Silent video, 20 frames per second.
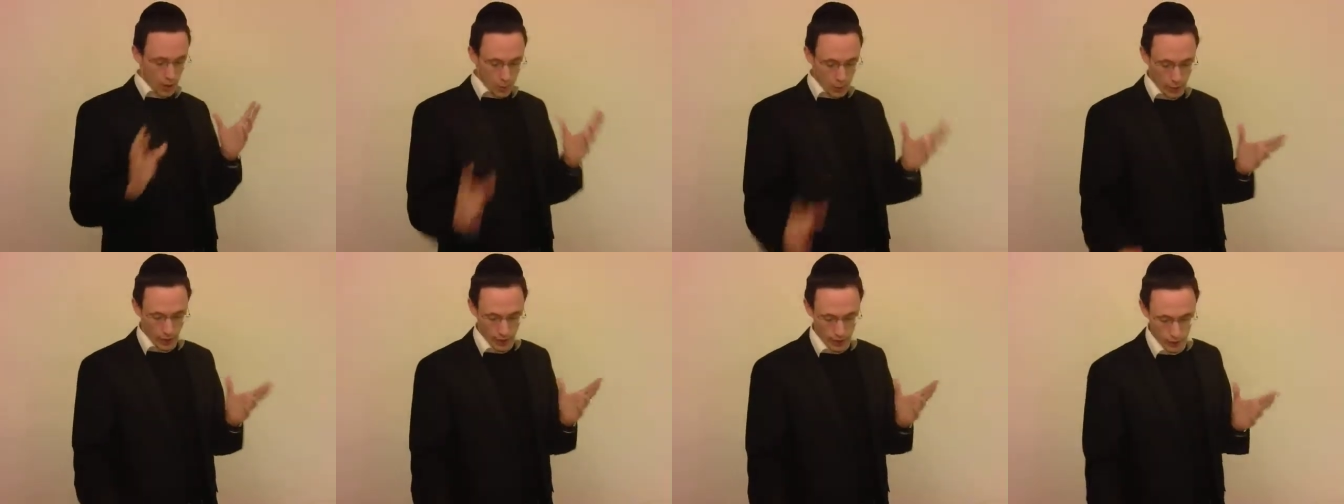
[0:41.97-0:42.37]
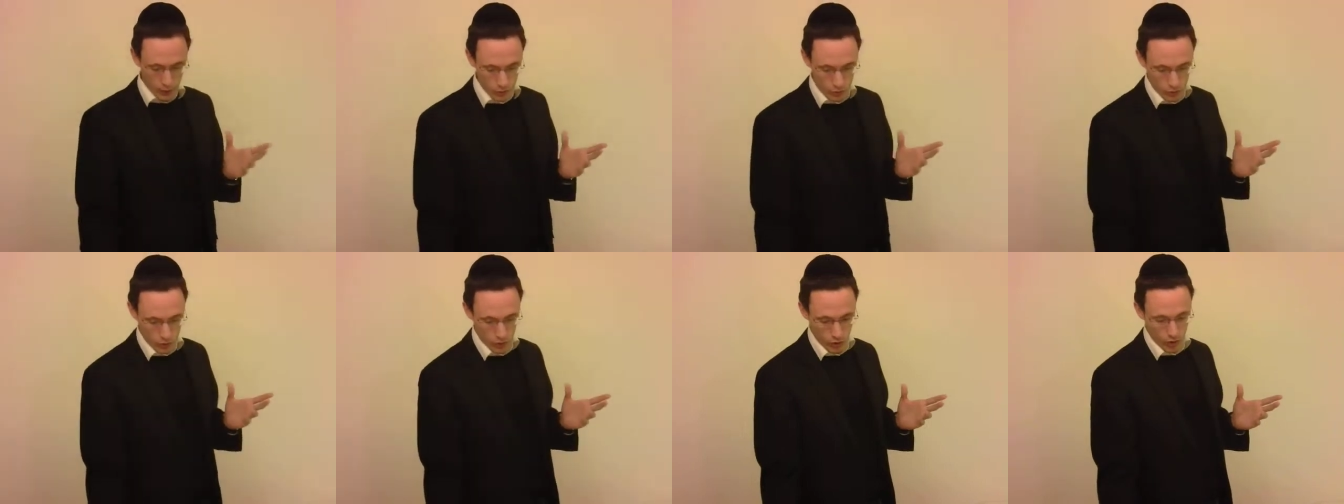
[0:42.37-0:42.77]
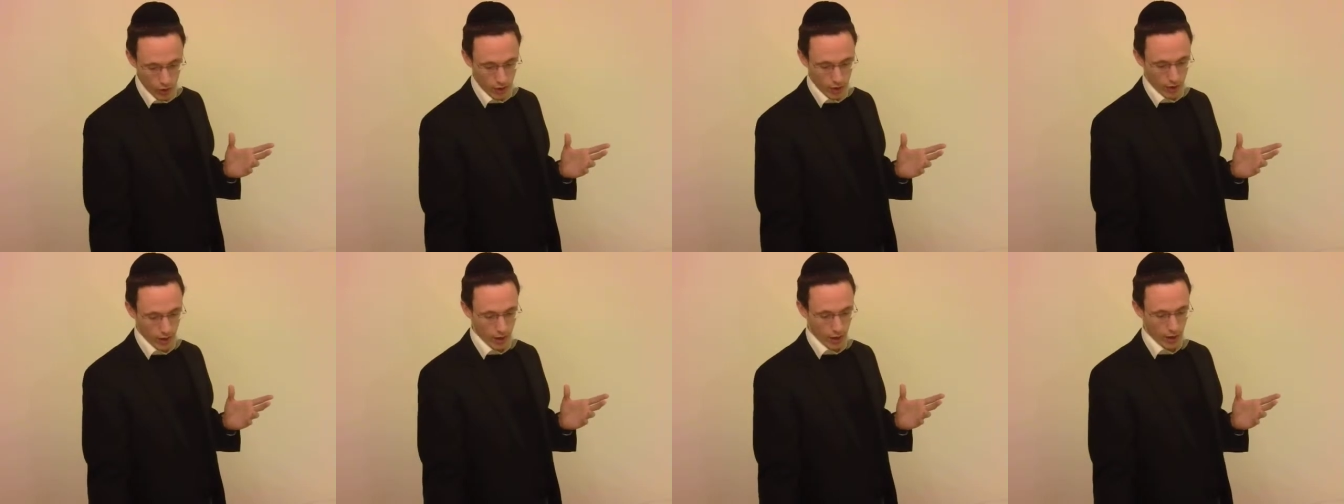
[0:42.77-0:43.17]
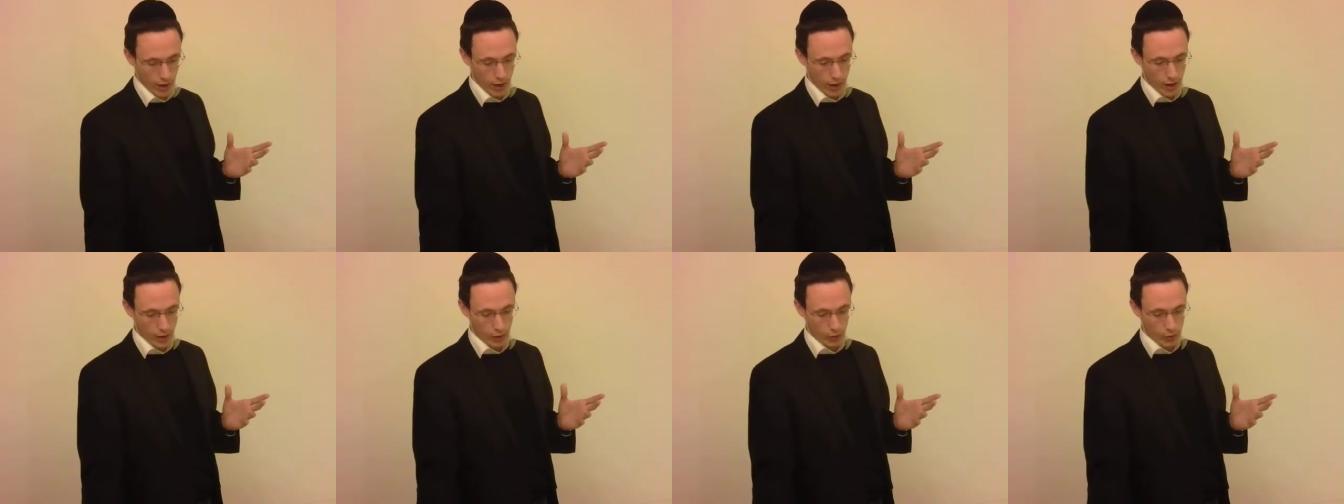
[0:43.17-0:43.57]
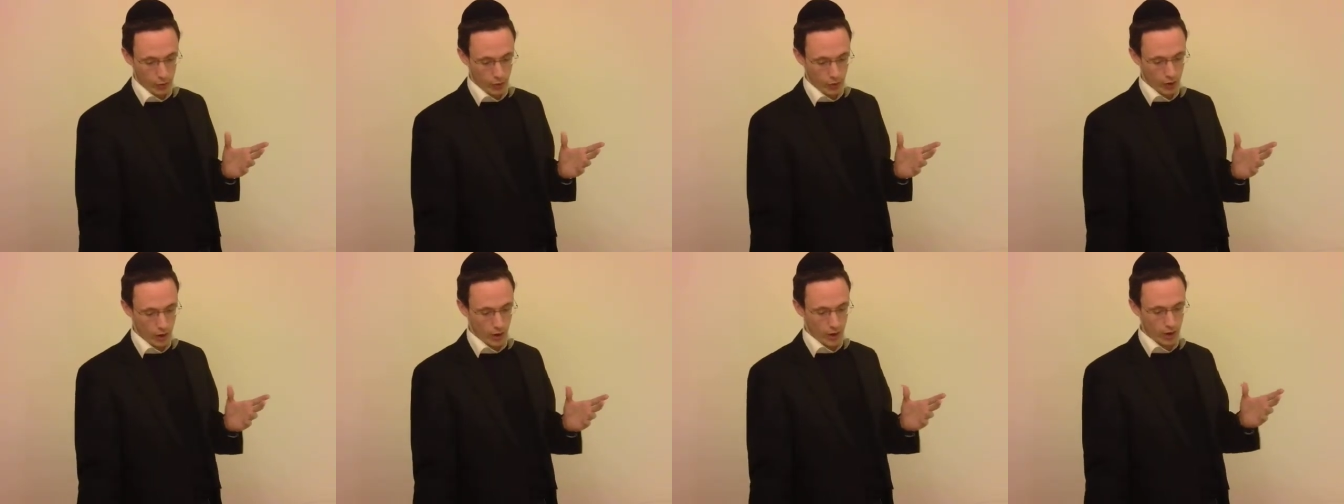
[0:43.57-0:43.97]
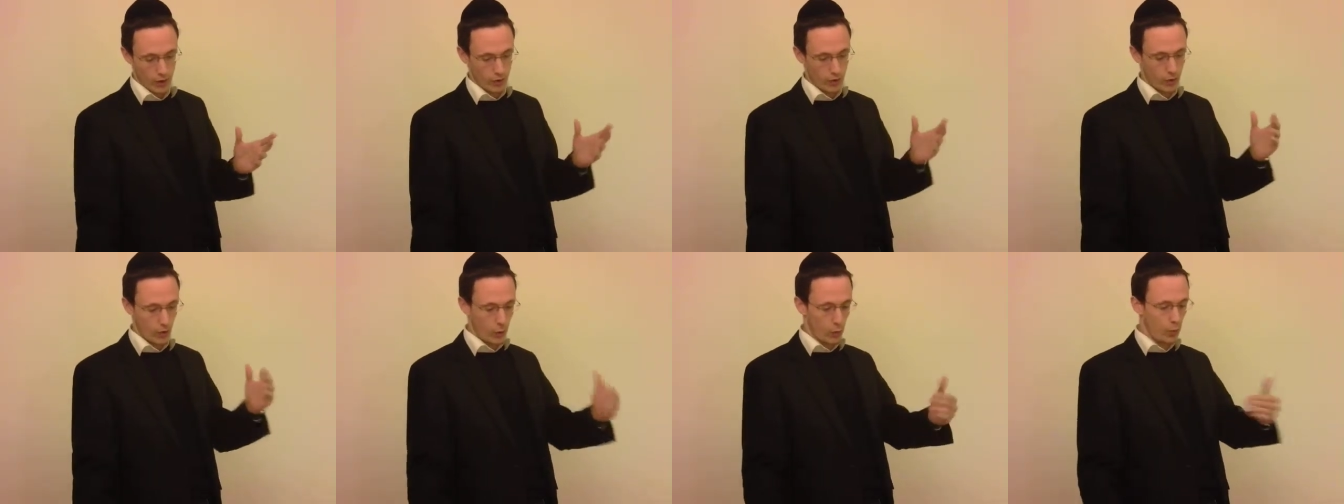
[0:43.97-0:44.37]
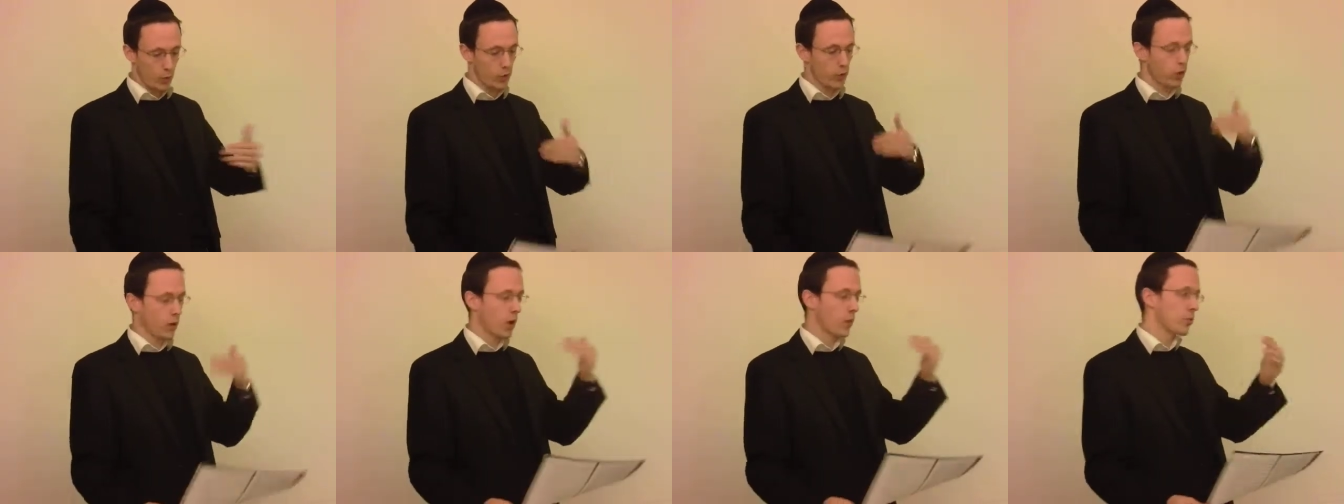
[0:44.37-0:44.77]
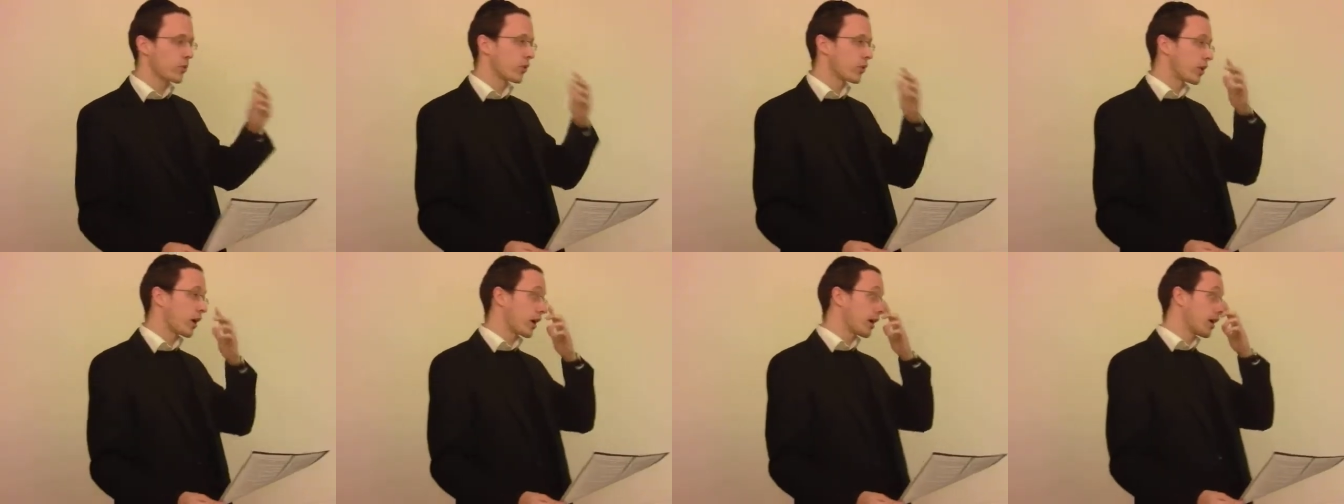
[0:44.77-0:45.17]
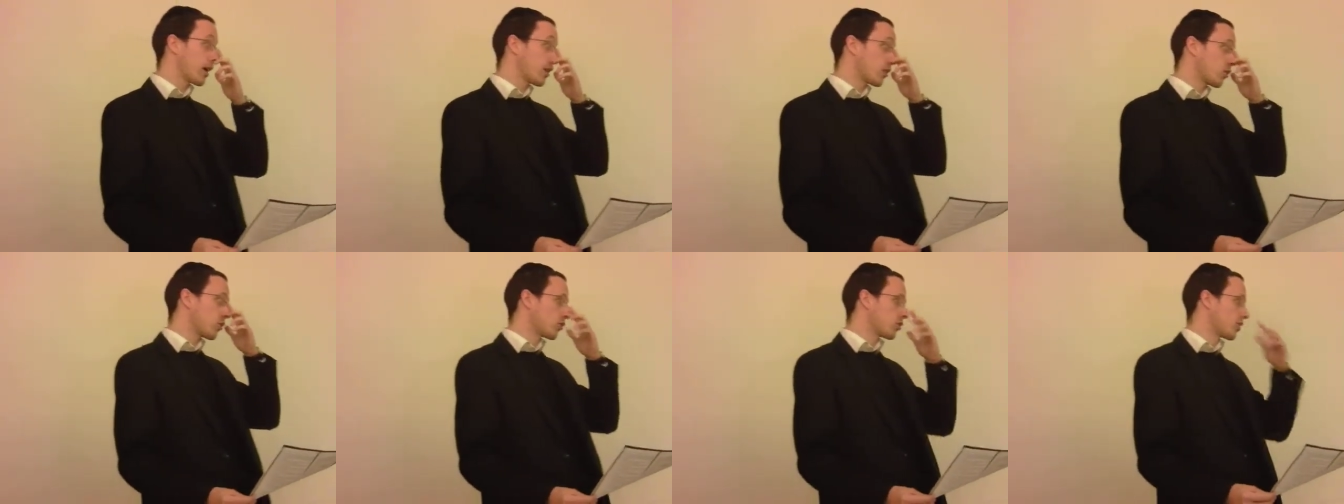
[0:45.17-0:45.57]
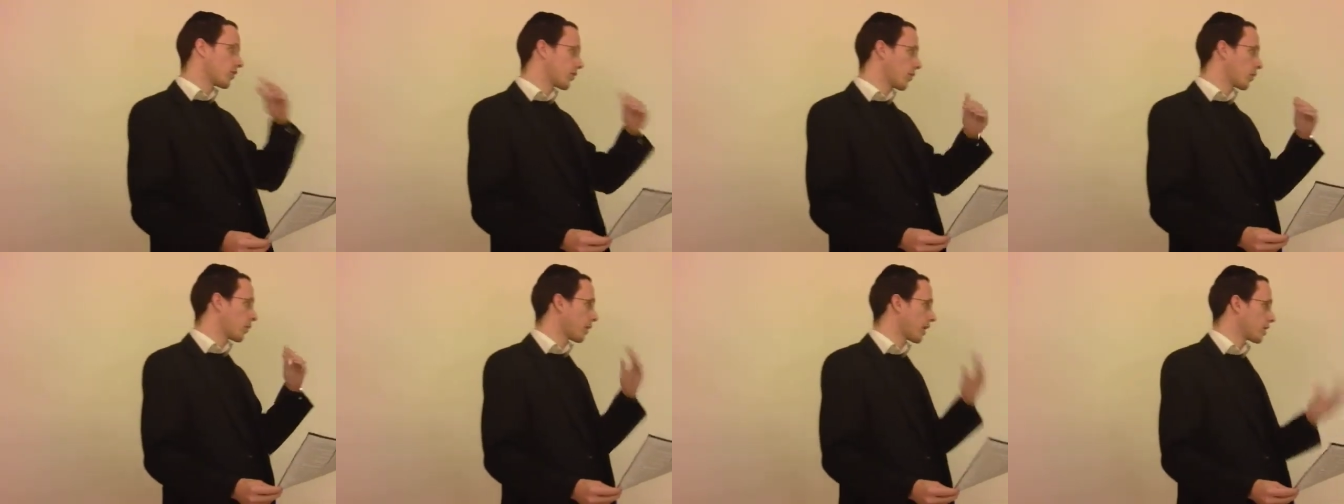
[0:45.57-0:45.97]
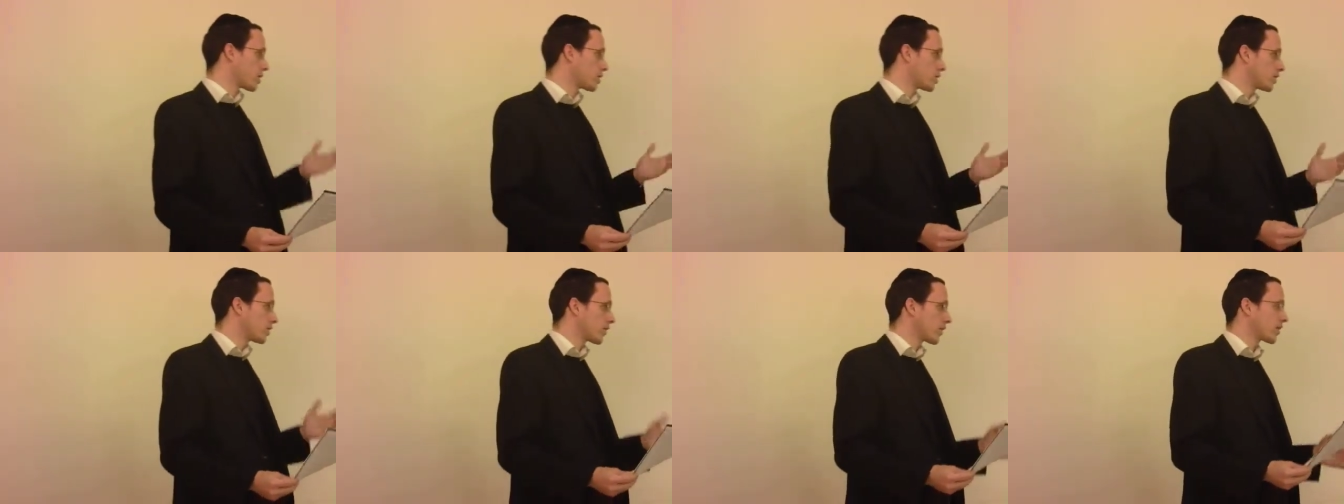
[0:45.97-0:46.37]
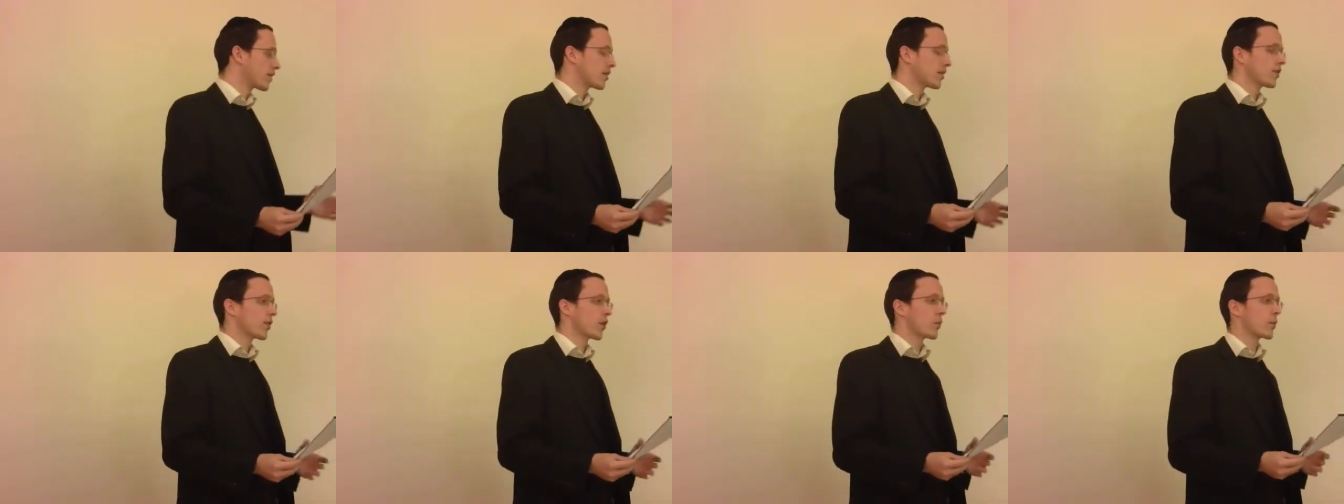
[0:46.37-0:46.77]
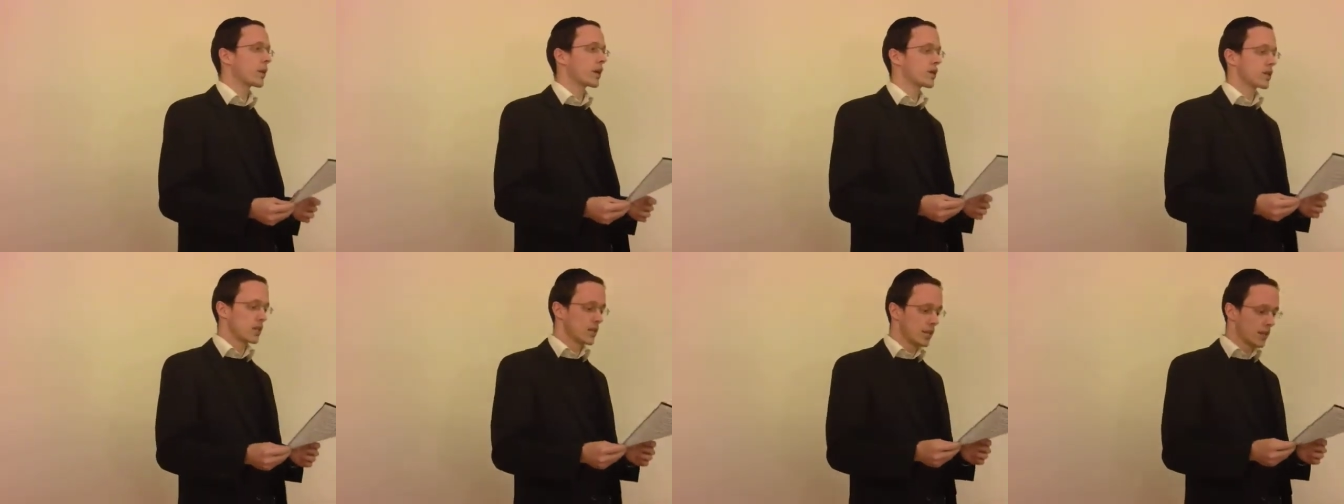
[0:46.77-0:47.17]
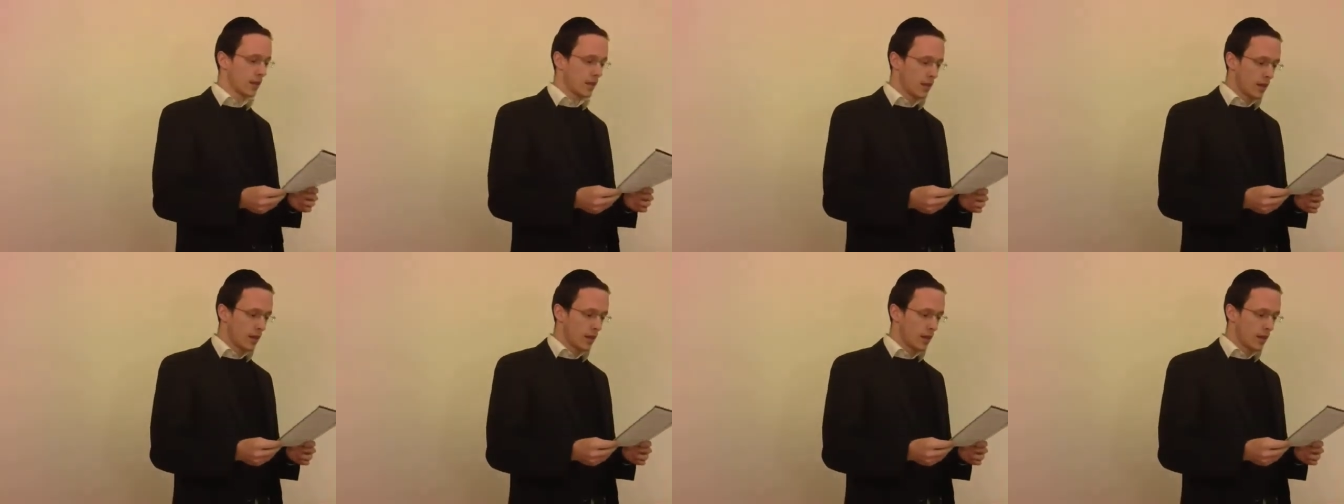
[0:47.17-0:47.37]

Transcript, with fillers: Par exemple, je vous donne un. On va, on va reprendre un, peu en arrière dans Sefer Bereshit, fin de Sefer Bereshit.